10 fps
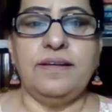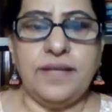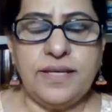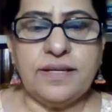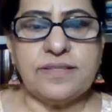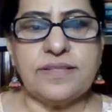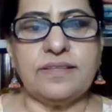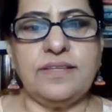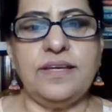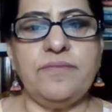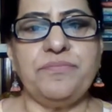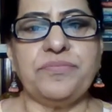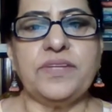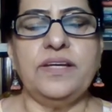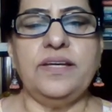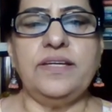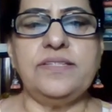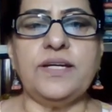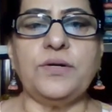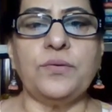नहीं कर सकते
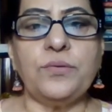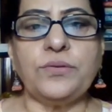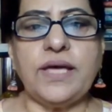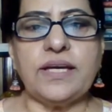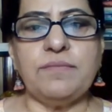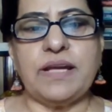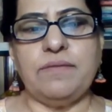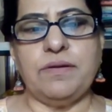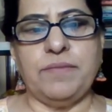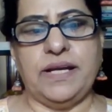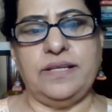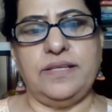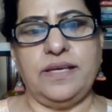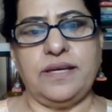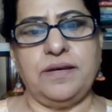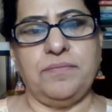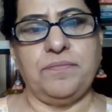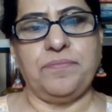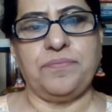इसे क्रूरता के बराबर माना जाएगा